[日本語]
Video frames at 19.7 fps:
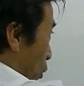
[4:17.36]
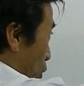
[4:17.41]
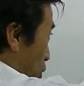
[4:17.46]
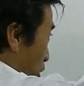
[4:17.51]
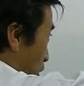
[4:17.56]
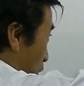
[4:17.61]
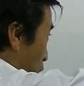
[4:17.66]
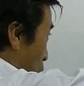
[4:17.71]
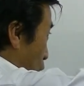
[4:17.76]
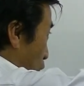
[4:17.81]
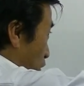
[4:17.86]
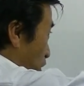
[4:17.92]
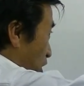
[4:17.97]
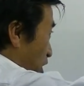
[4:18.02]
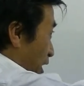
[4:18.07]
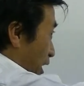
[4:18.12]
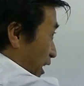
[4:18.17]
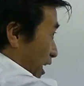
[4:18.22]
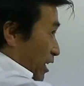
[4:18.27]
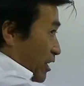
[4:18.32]
五式と意識
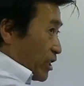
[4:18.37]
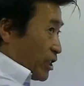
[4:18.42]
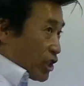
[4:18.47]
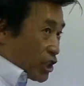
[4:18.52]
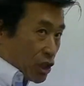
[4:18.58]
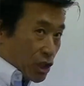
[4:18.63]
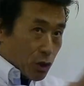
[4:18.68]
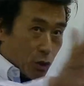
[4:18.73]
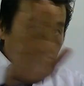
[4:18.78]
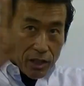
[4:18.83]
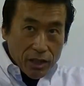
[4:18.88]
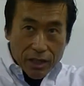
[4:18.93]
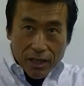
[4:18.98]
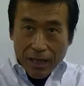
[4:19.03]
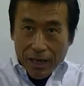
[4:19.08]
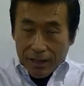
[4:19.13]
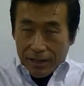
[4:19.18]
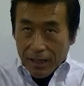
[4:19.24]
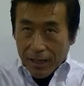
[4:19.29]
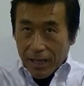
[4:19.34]
がね一緒に
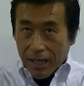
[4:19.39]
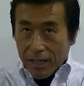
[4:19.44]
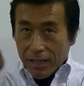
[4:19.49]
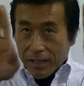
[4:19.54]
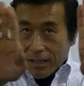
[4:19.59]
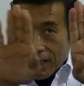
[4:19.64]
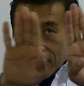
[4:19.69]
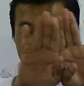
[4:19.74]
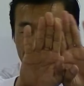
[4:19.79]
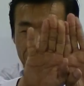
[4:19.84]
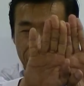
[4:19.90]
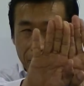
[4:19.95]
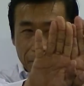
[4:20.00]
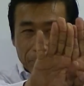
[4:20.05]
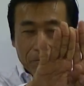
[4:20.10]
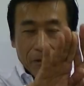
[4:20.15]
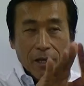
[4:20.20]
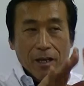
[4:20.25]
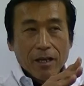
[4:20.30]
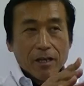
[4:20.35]
働いたら、
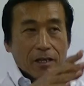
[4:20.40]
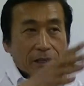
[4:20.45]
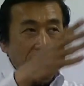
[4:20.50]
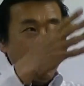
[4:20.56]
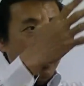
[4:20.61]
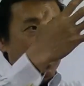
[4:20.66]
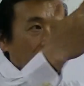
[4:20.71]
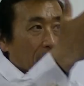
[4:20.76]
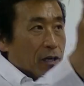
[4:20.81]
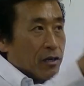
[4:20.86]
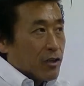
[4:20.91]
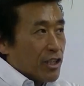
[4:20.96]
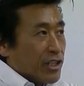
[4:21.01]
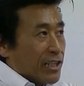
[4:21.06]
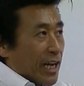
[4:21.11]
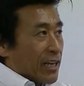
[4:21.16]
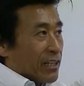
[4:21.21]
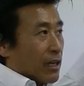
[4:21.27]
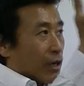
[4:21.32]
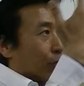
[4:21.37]
ね、理
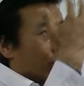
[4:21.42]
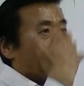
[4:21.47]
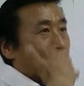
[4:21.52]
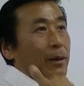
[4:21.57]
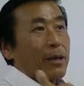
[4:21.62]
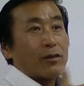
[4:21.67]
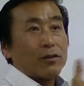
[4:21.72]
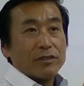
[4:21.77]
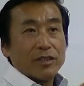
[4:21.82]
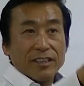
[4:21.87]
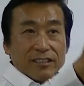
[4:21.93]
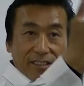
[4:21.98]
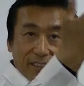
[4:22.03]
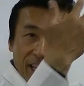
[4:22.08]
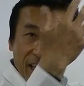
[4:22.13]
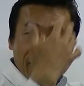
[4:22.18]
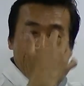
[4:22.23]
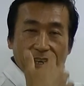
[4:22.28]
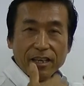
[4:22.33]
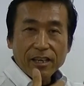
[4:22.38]
解が深まるんです
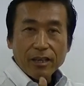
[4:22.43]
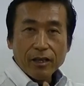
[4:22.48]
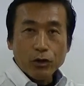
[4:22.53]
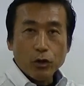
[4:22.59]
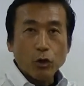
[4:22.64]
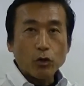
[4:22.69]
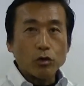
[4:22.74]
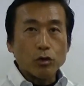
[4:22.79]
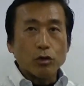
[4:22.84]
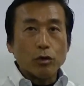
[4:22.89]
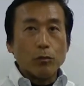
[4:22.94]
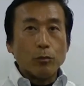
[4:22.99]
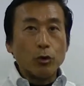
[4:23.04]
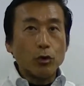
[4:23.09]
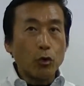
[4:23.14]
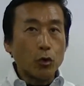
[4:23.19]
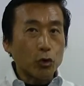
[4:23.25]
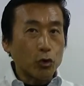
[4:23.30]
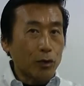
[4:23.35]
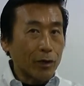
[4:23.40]
ねよく
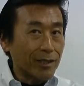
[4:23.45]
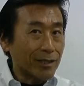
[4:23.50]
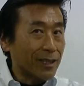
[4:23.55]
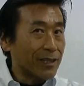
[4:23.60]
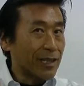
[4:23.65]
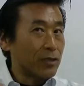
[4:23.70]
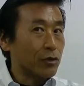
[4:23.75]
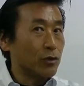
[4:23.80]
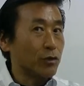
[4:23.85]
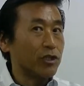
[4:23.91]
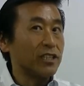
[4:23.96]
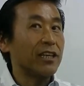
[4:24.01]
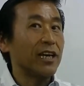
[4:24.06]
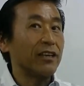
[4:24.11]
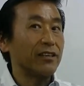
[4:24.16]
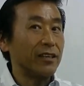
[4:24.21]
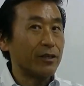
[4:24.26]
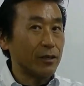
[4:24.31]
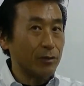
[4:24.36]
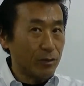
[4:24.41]
物事が正しく理解
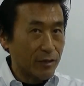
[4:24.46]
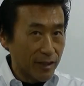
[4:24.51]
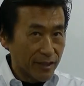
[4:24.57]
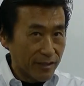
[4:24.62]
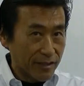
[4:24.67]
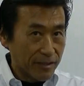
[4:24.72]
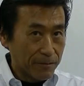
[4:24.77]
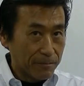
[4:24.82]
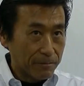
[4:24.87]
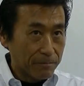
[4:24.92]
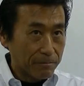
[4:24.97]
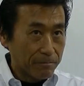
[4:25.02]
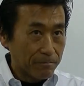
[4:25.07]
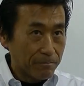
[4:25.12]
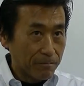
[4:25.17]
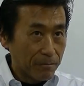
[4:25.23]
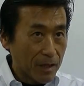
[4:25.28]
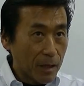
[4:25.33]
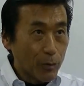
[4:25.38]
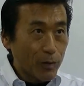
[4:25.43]
できるんです
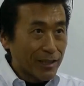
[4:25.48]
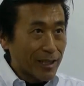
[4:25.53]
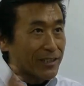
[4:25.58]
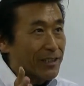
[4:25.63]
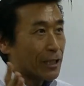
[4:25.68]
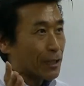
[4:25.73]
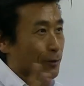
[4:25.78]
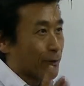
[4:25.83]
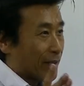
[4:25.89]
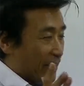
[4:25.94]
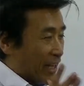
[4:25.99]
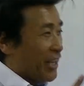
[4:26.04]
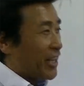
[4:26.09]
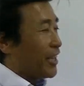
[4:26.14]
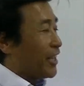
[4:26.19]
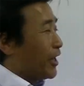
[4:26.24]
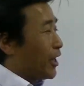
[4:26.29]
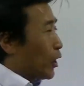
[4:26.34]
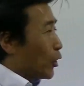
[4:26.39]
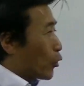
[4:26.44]
で私たちはね
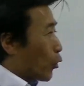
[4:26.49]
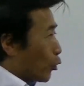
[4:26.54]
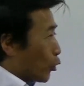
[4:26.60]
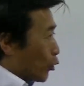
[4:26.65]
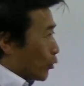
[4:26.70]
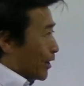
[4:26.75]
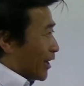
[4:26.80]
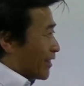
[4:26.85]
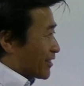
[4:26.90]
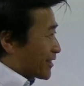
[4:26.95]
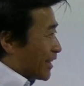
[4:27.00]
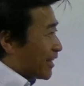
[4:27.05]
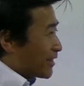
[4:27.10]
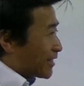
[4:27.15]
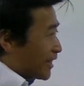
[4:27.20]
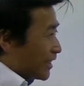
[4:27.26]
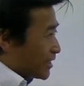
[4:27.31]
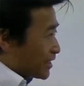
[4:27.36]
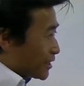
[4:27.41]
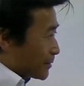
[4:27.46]
心が散
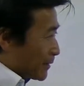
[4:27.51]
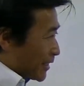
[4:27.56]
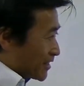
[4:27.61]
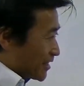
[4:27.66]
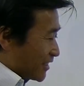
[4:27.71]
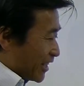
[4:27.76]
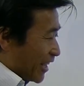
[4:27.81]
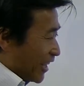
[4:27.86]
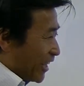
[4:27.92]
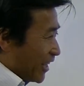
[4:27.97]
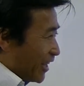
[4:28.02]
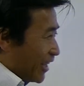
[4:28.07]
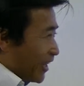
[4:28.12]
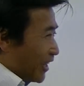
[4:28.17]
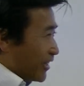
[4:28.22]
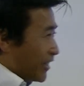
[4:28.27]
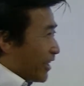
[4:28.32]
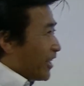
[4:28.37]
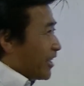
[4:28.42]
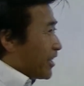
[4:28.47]
乱しまして、
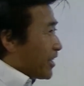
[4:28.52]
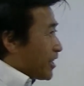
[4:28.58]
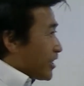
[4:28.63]
ね、